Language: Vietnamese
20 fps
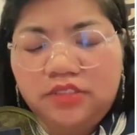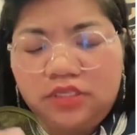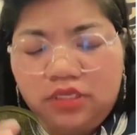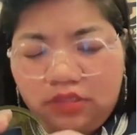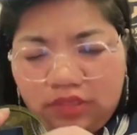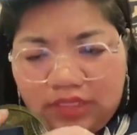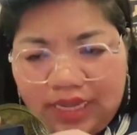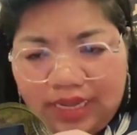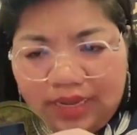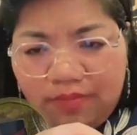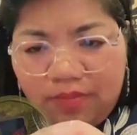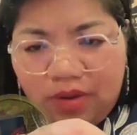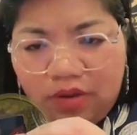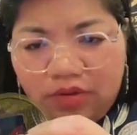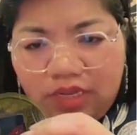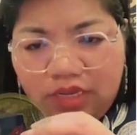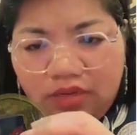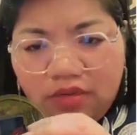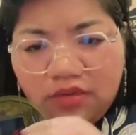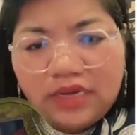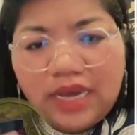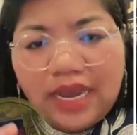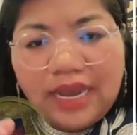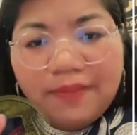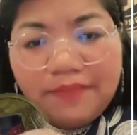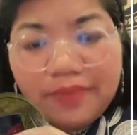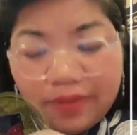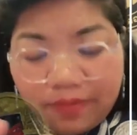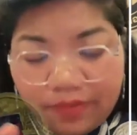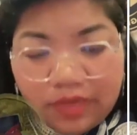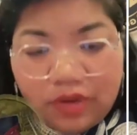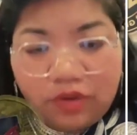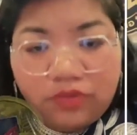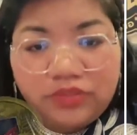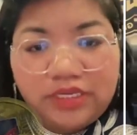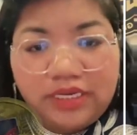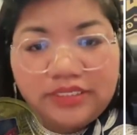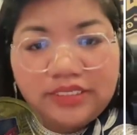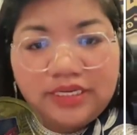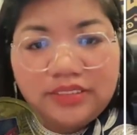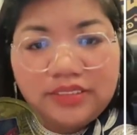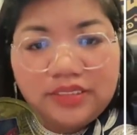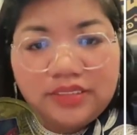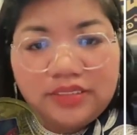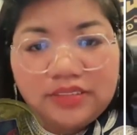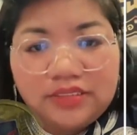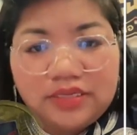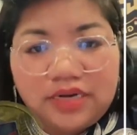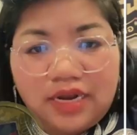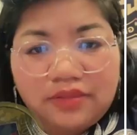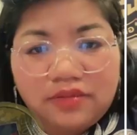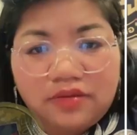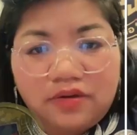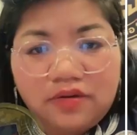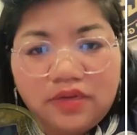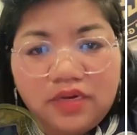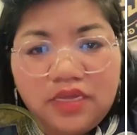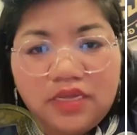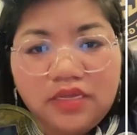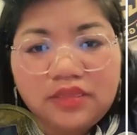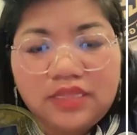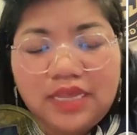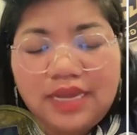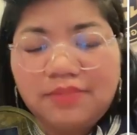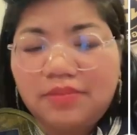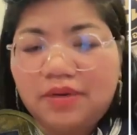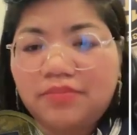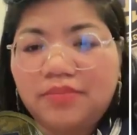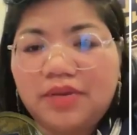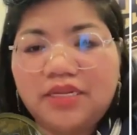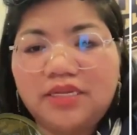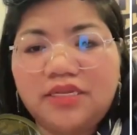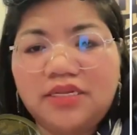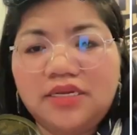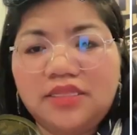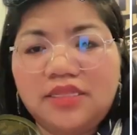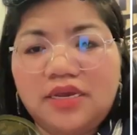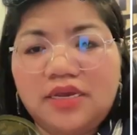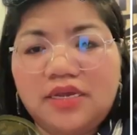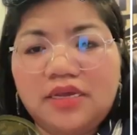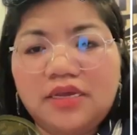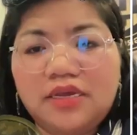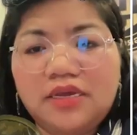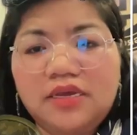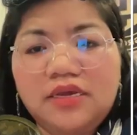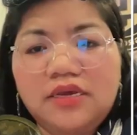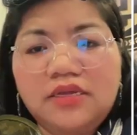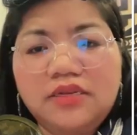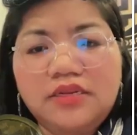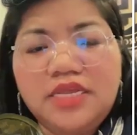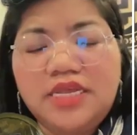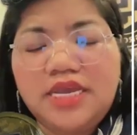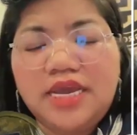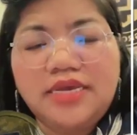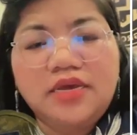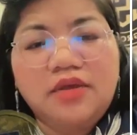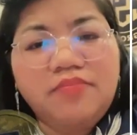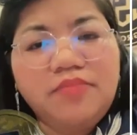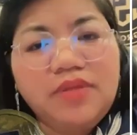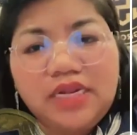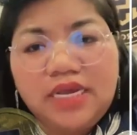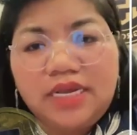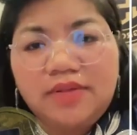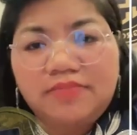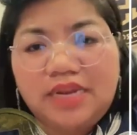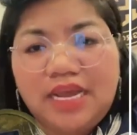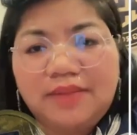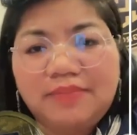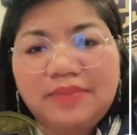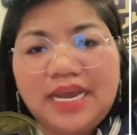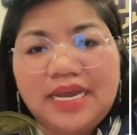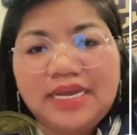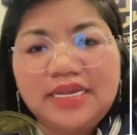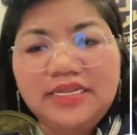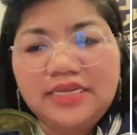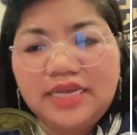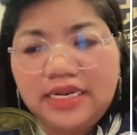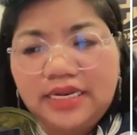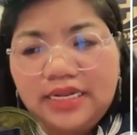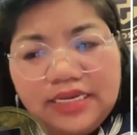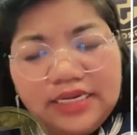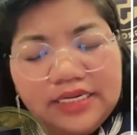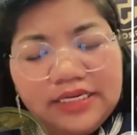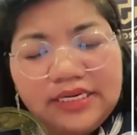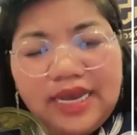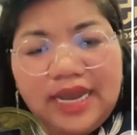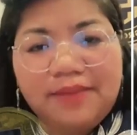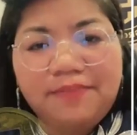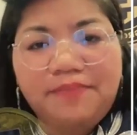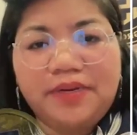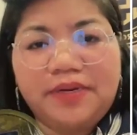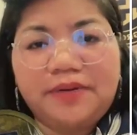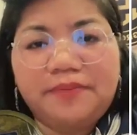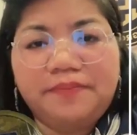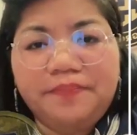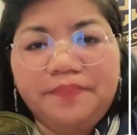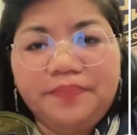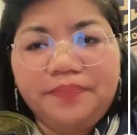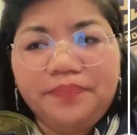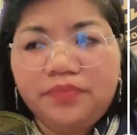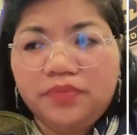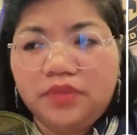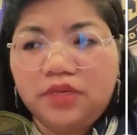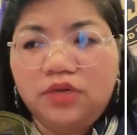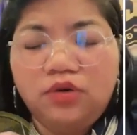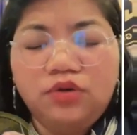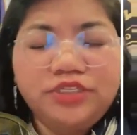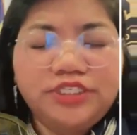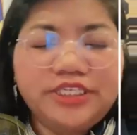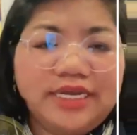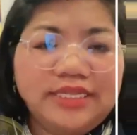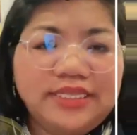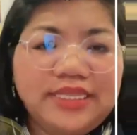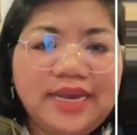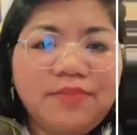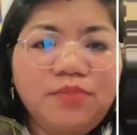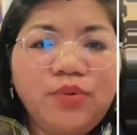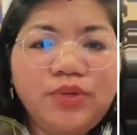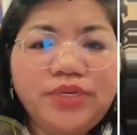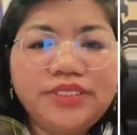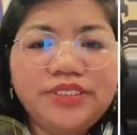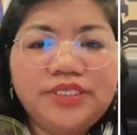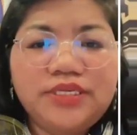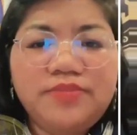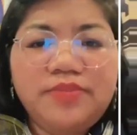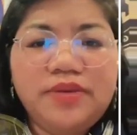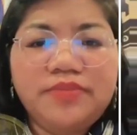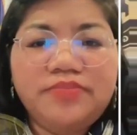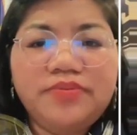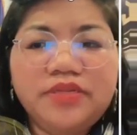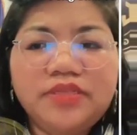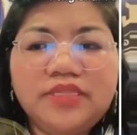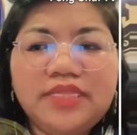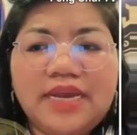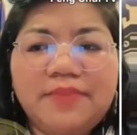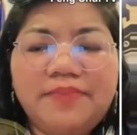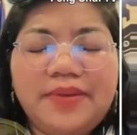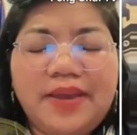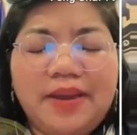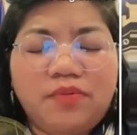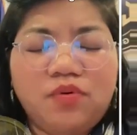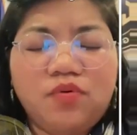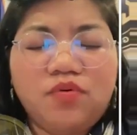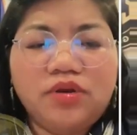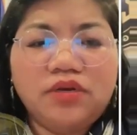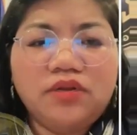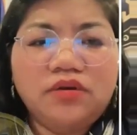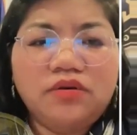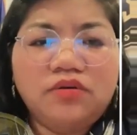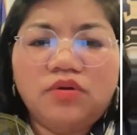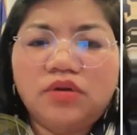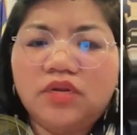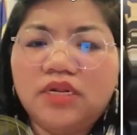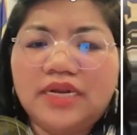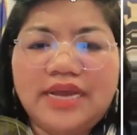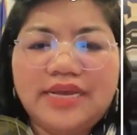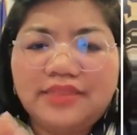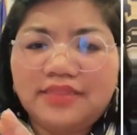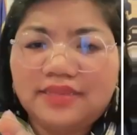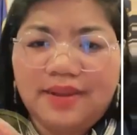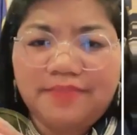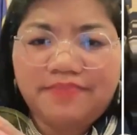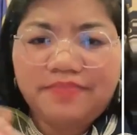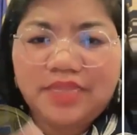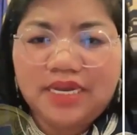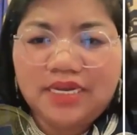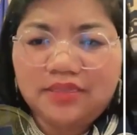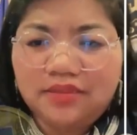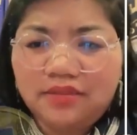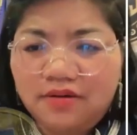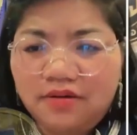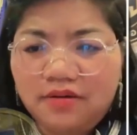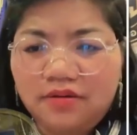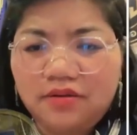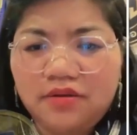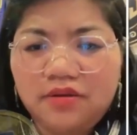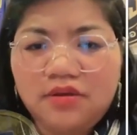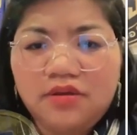chẳng ta mau ní cứ ca pia bây giờ chai chai giờ ti sầm lánh đó cái ta mình miên chơi tay để vậy ở miên em làm ná vậy ní cứ ca bật nó đôi chai ta môi nó xiêm hiệp chẳng ta phẹp quạt nó quạt ở đây sẽ đập ta phong